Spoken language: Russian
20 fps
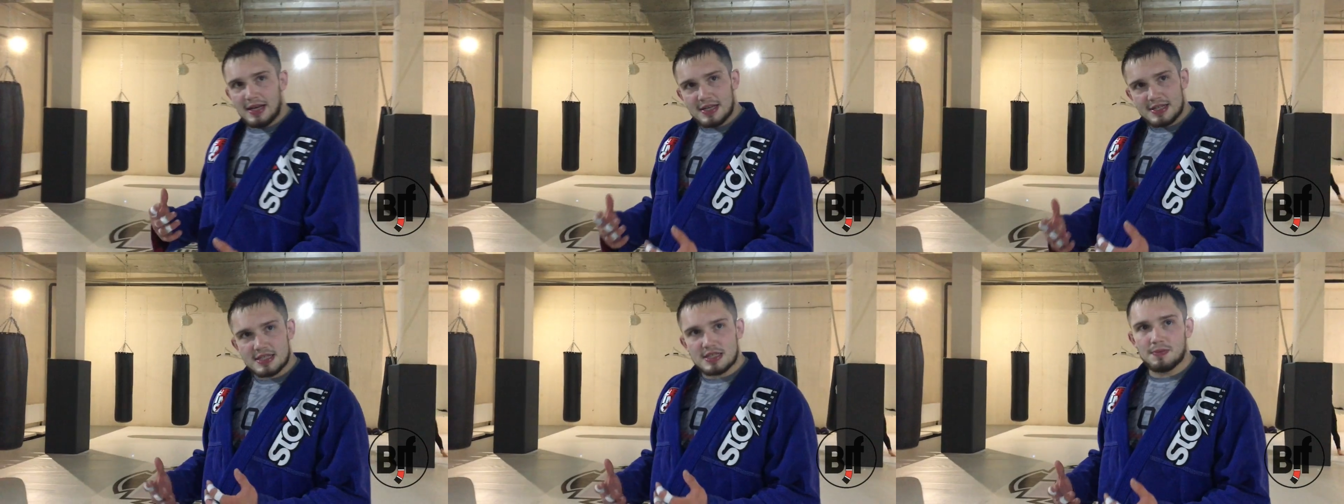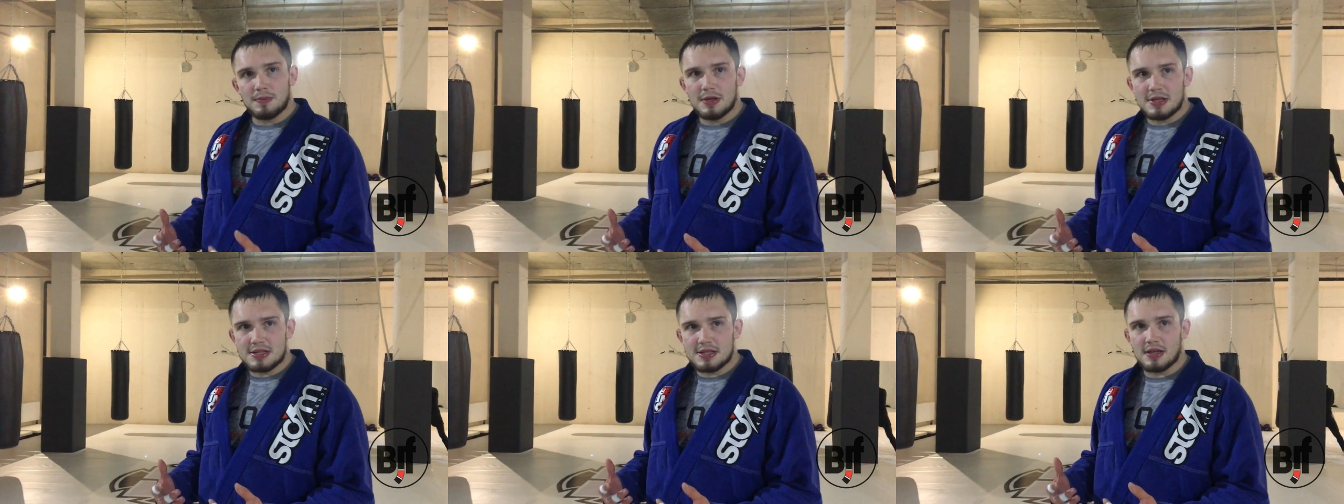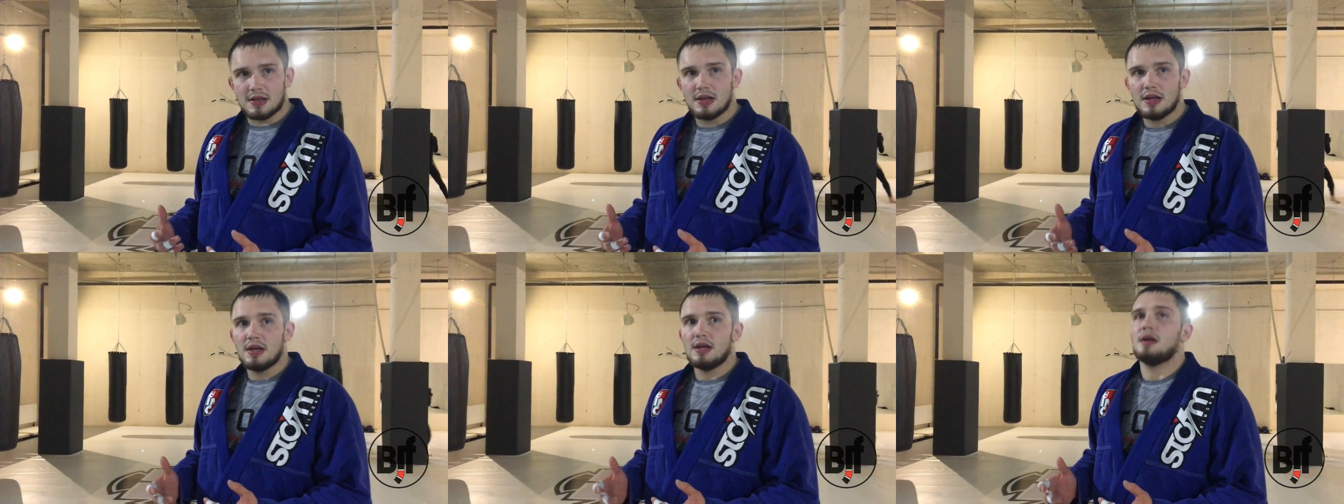Есть
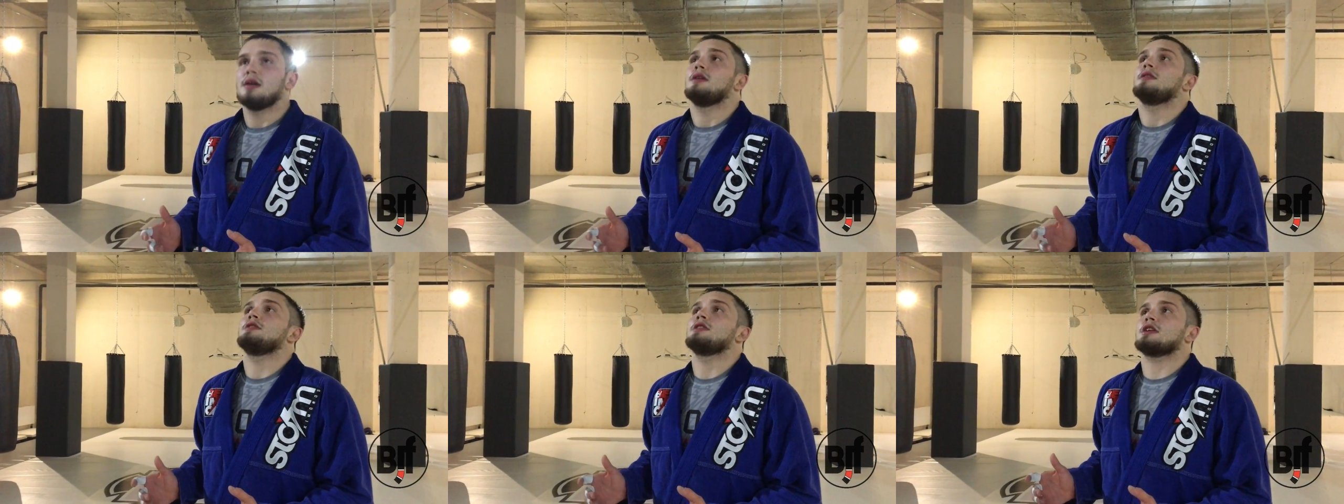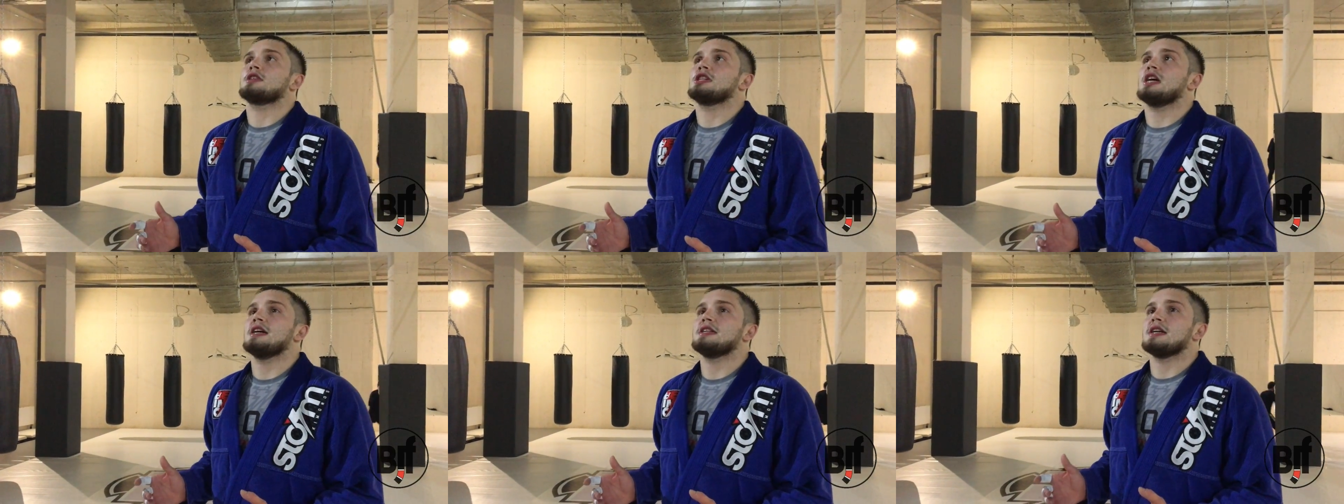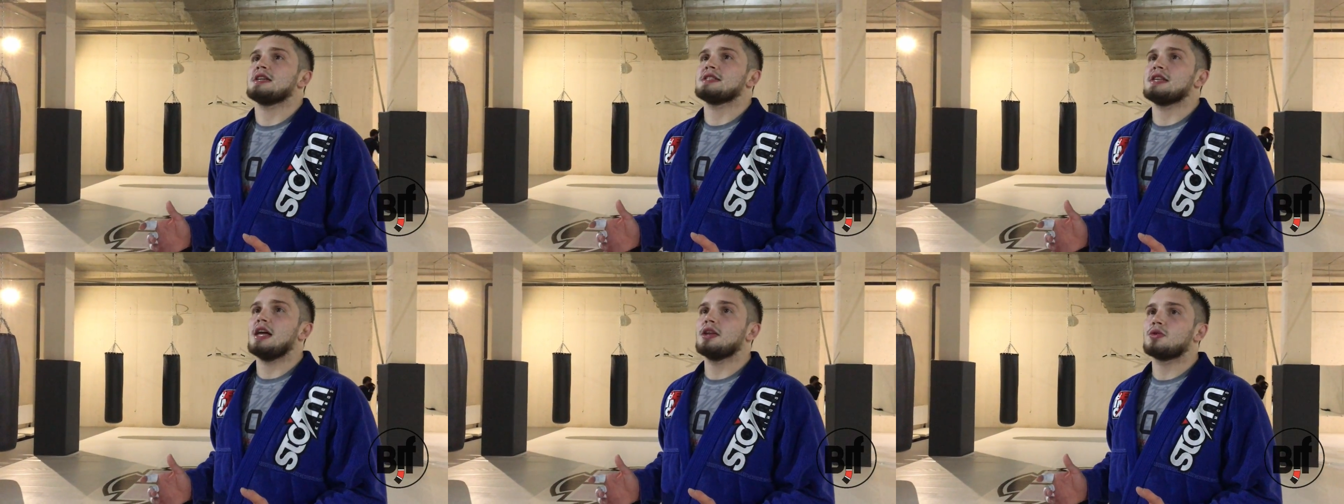смысл
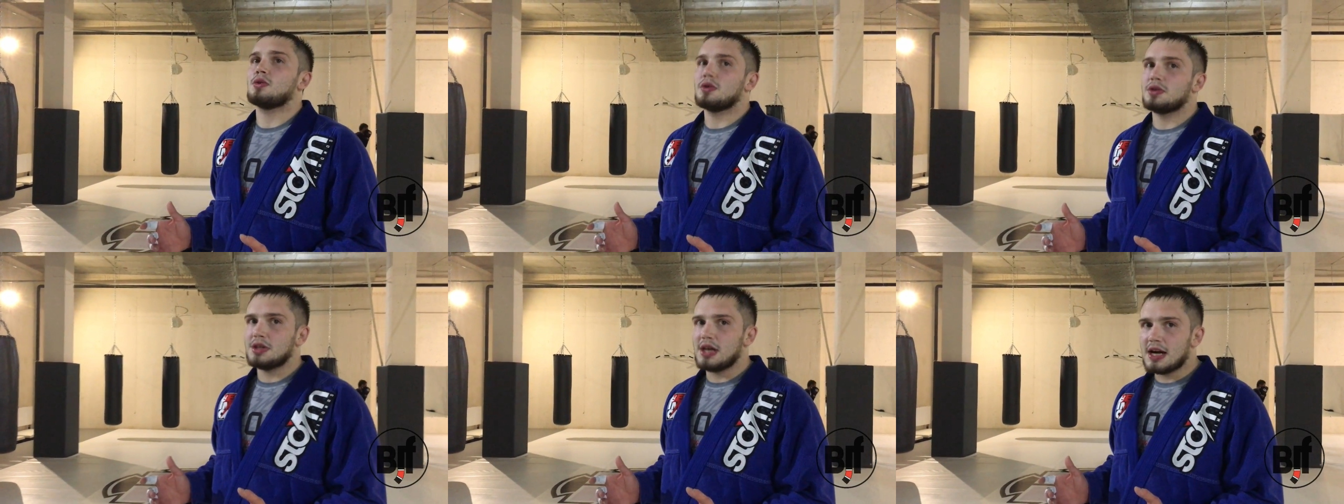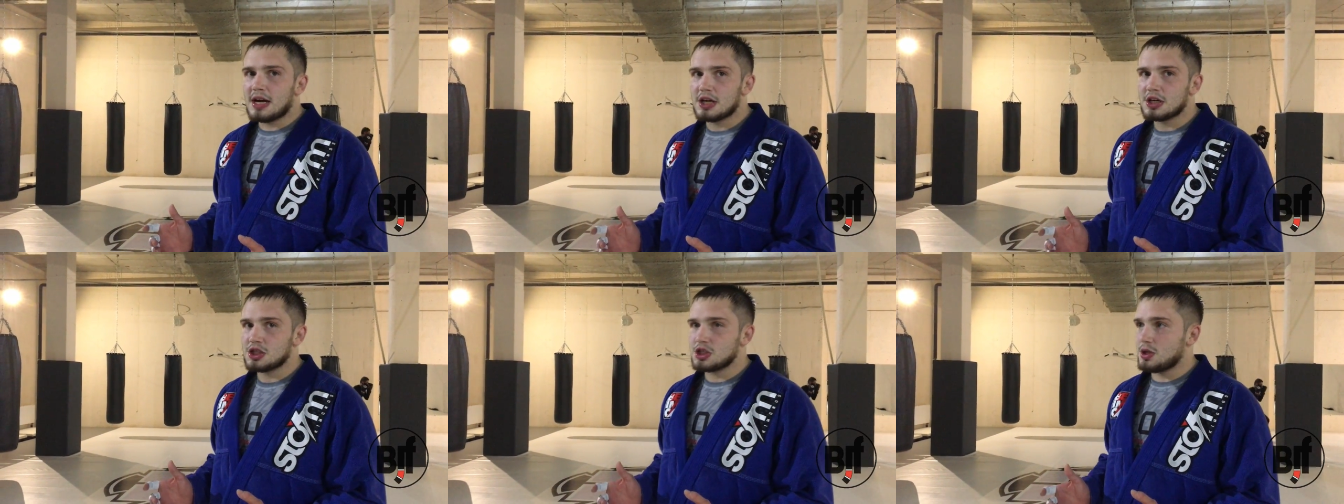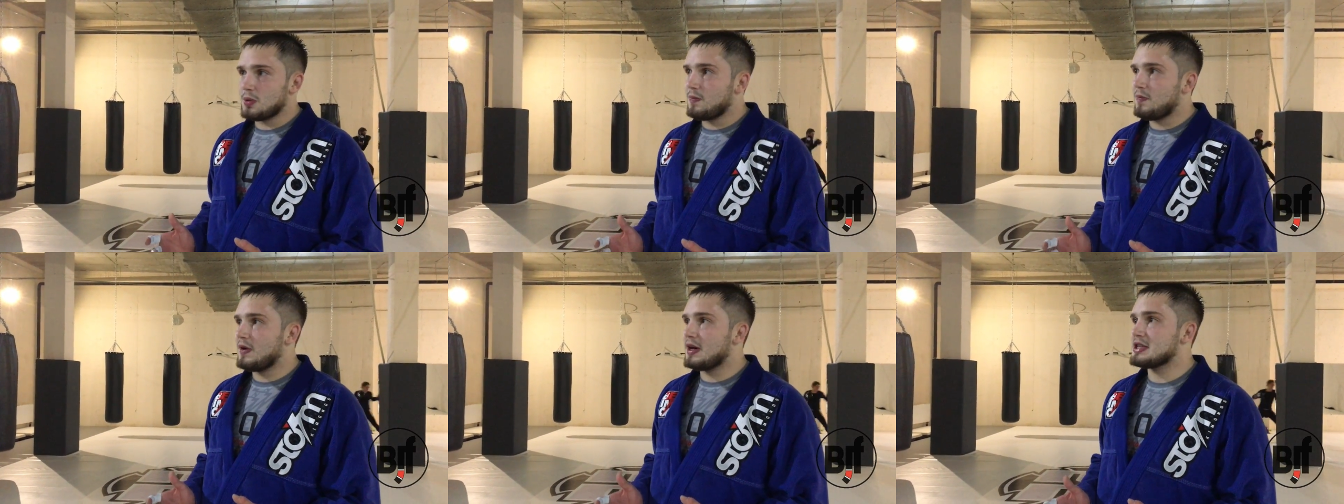держать осанку так,
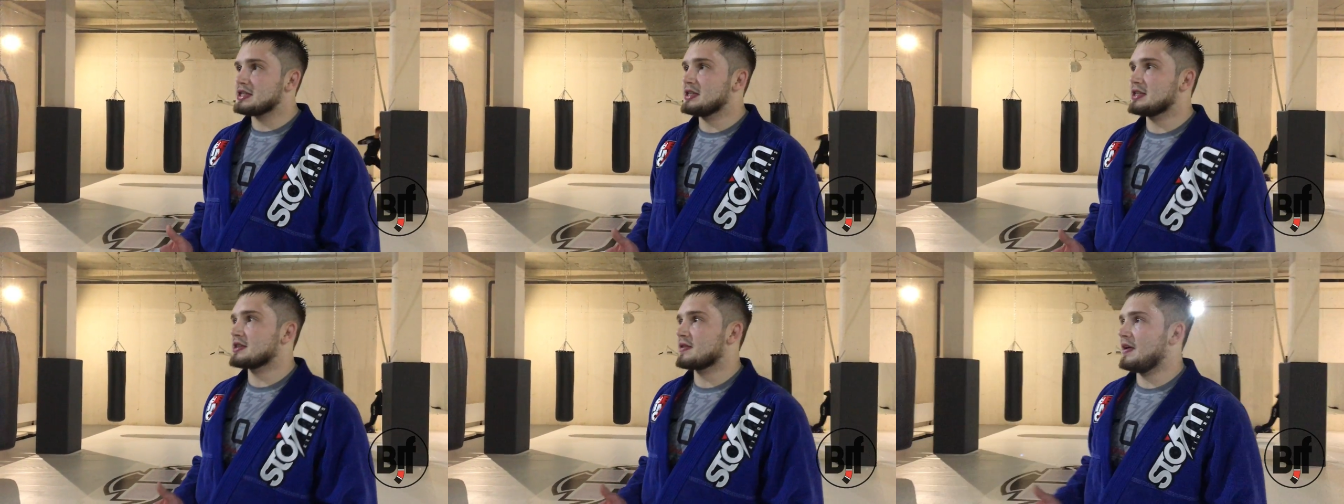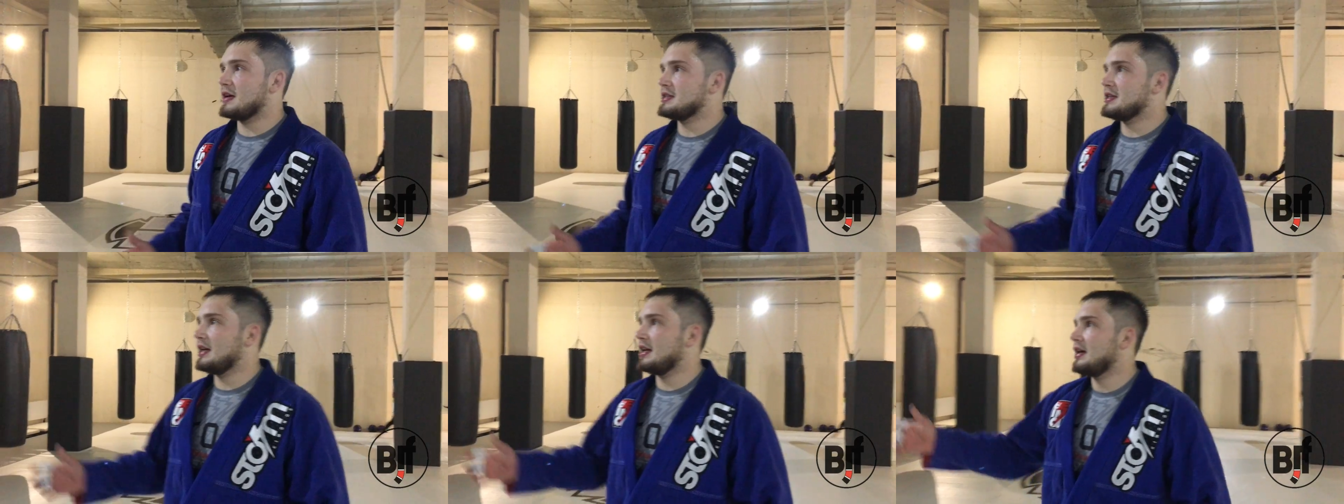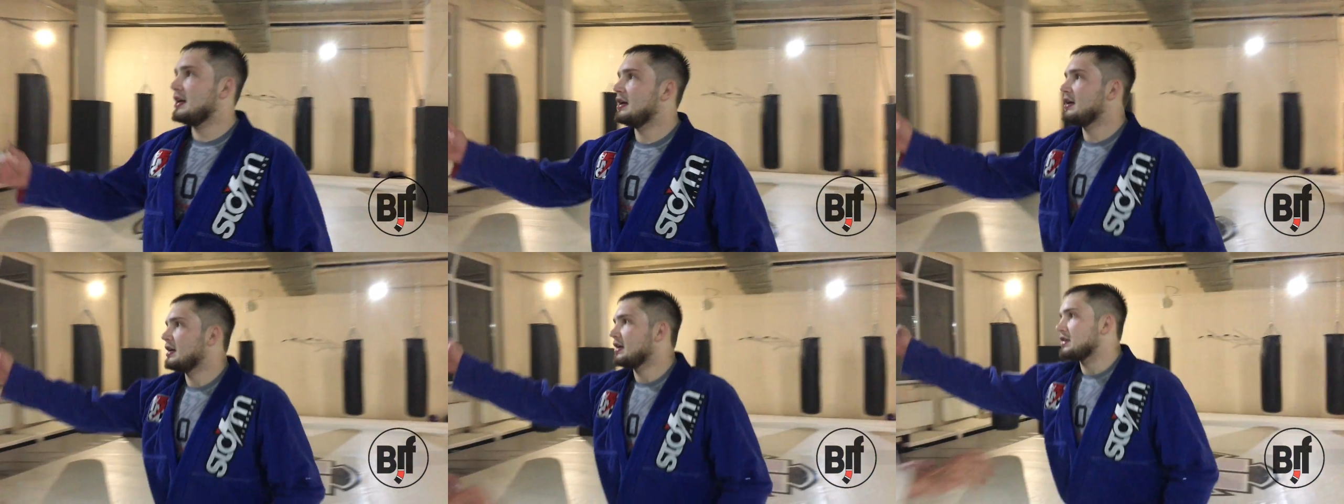чтобы вас не
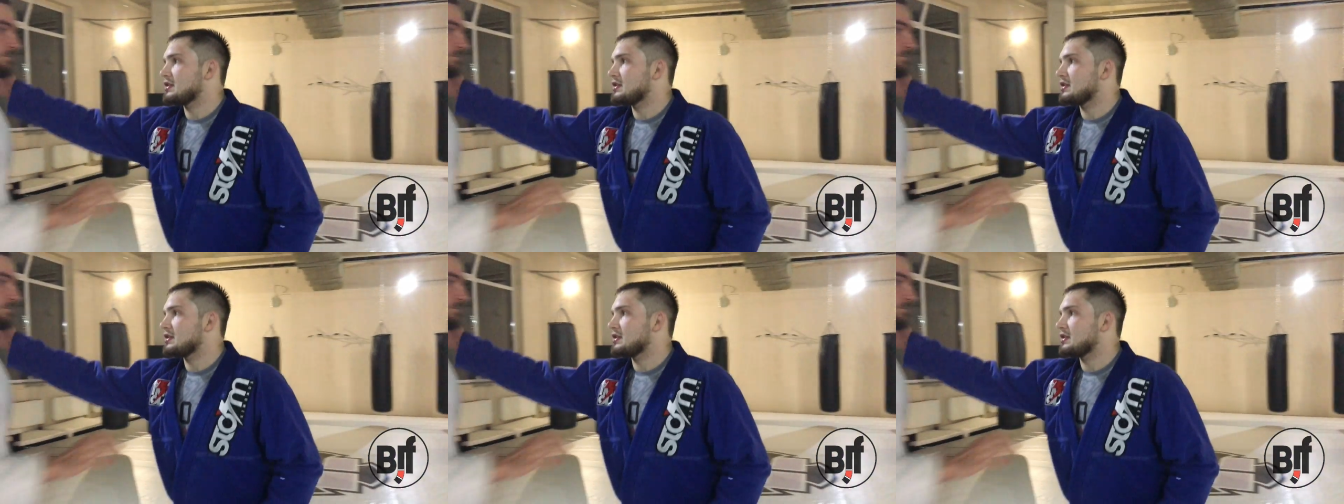схватили